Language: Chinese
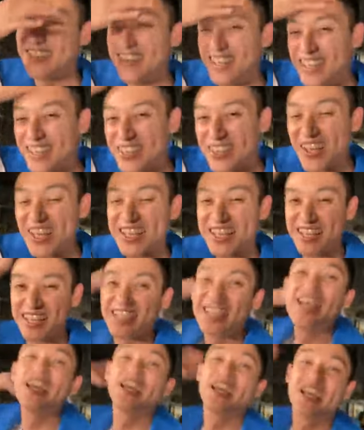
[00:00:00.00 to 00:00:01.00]
有没有很随
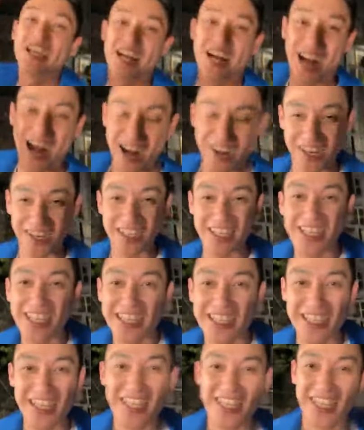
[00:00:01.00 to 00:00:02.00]
性？好，
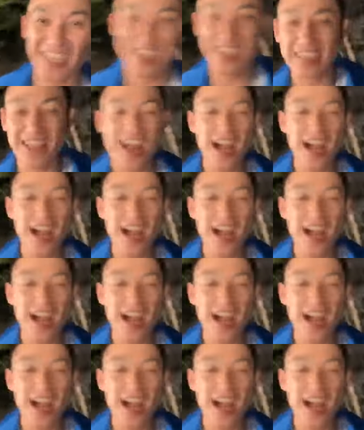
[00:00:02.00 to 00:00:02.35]
现在呢，